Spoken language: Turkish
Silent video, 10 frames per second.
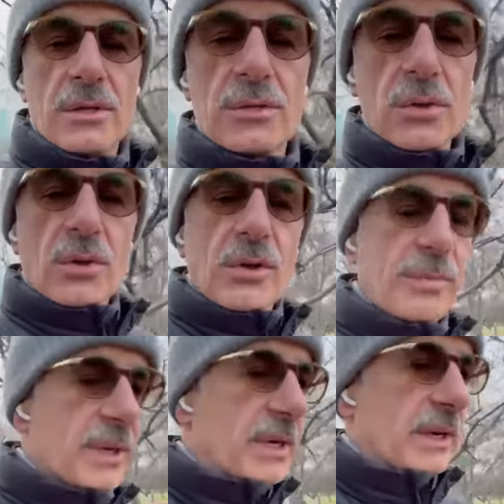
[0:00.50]
soğuk
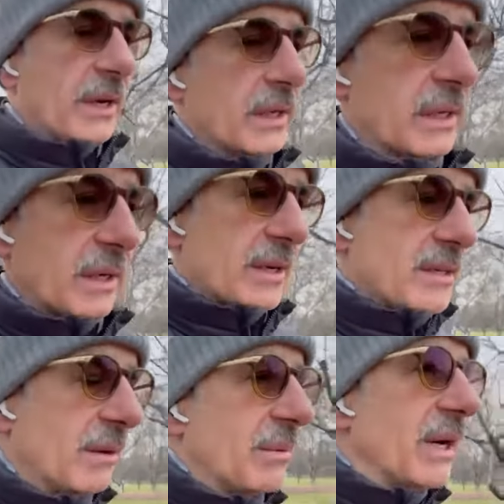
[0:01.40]
bir Ankara
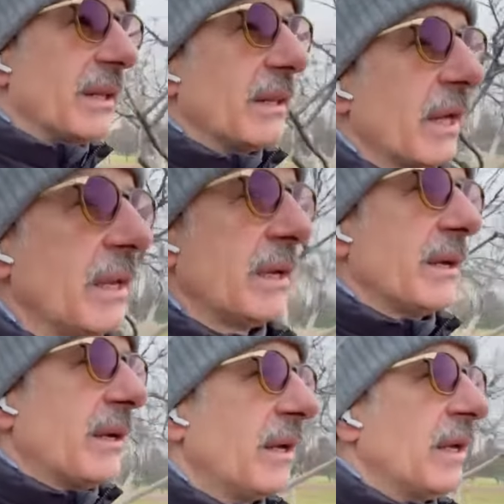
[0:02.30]
sabahından
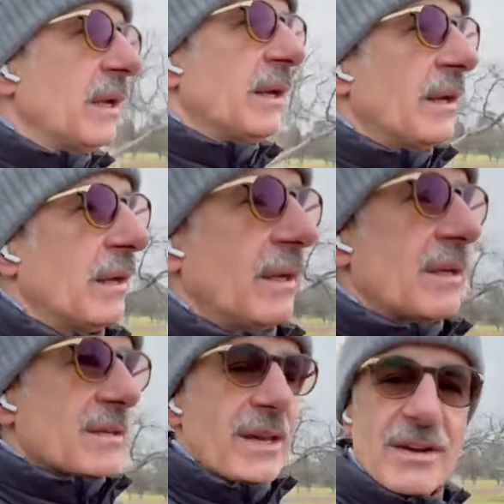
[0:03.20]

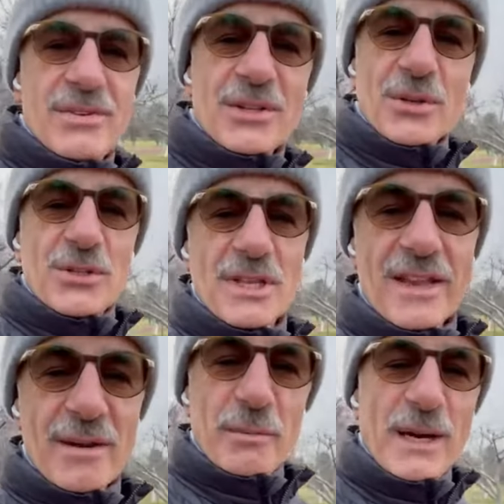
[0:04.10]
sayfa
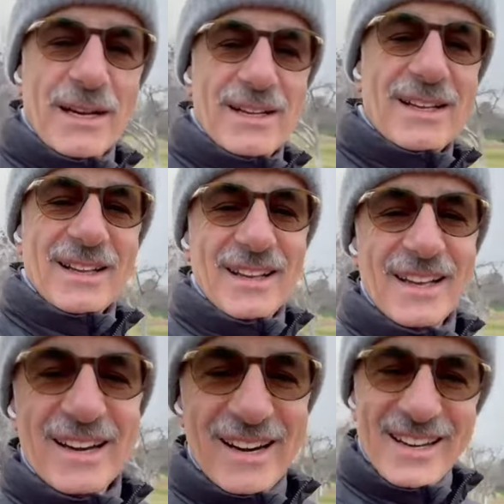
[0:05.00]
dostlarıma
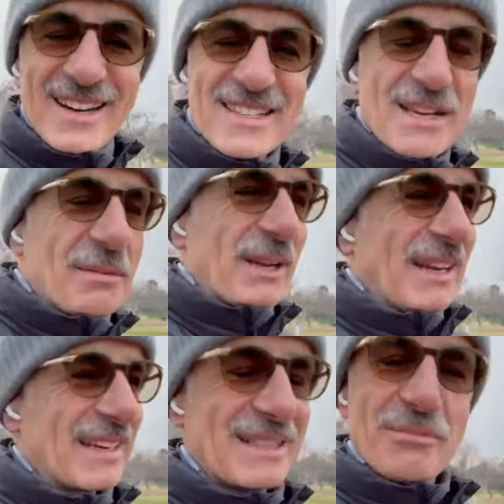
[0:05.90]
hayırlı
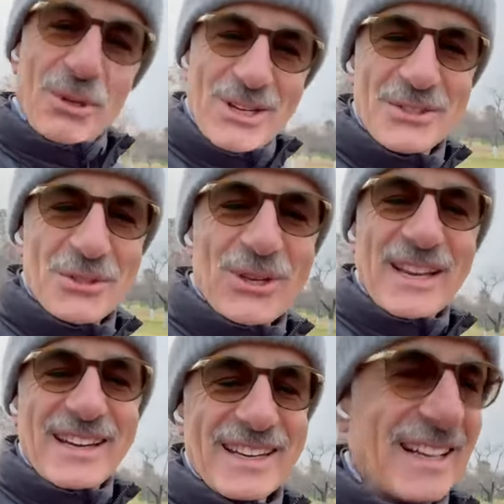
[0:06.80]
sabahlar böyle
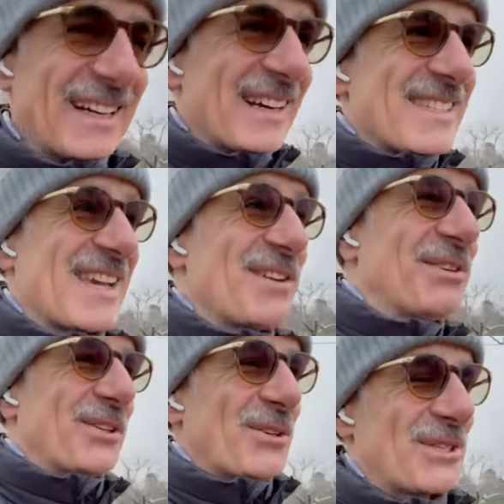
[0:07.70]
diyorlar ya yani
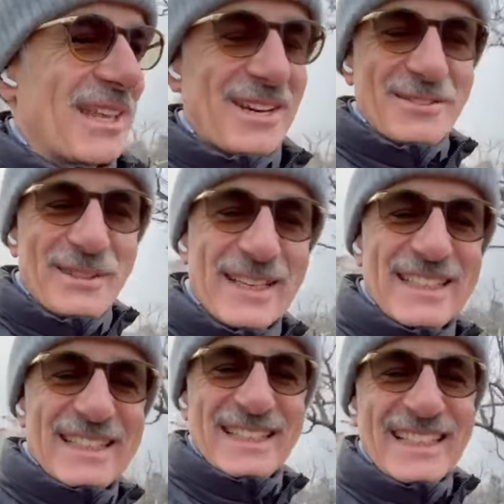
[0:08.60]
sayfa dostlarım
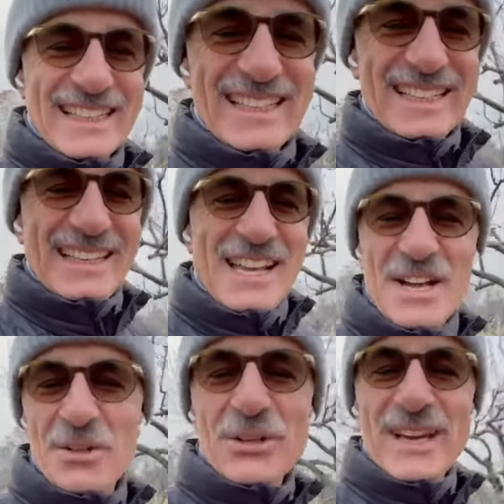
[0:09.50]
filan
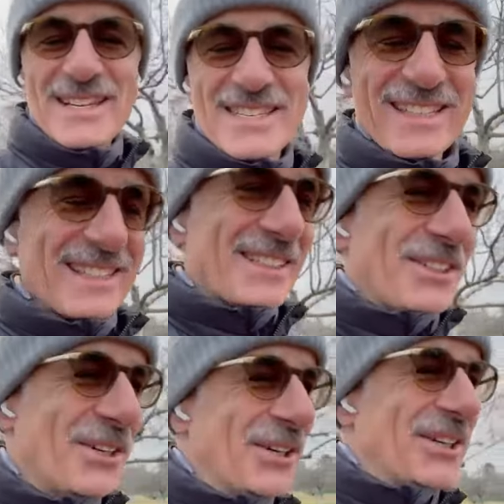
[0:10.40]
uyar
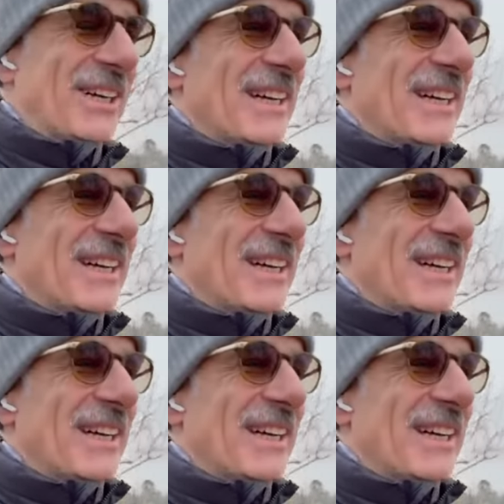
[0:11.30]
sıkıntı yok.